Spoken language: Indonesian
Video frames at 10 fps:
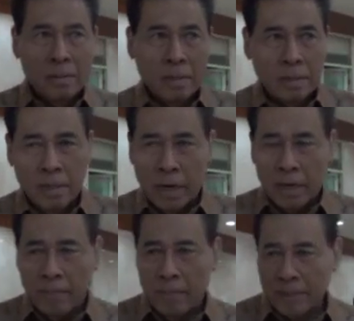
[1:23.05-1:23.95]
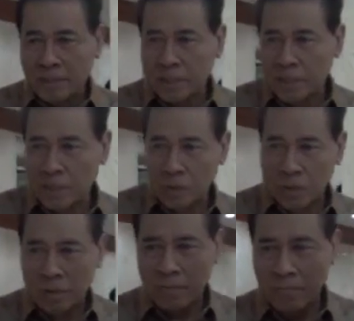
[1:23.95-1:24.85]
Tidak ada empat
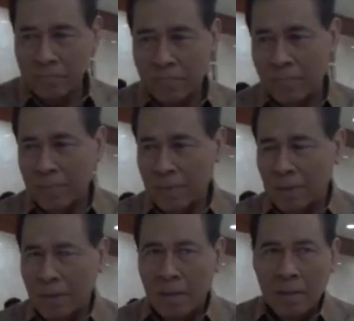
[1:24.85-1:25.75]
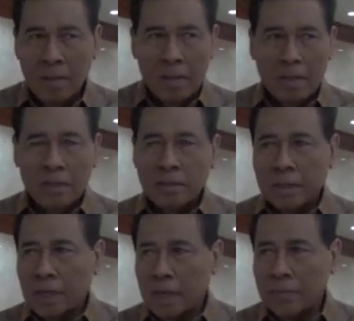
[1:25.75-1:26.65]
threshold. Jadi
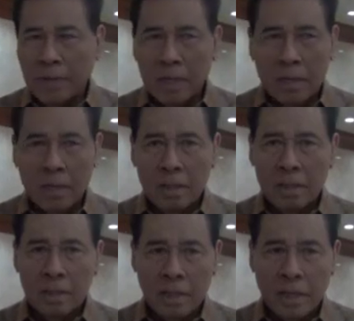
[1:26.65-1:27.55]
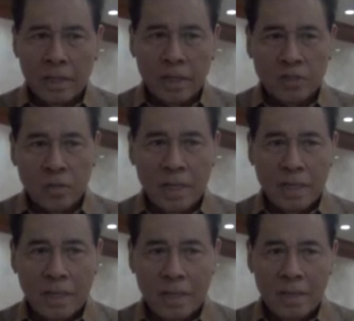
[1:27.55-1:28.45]
dengan demikian tidak ada threshold lagi.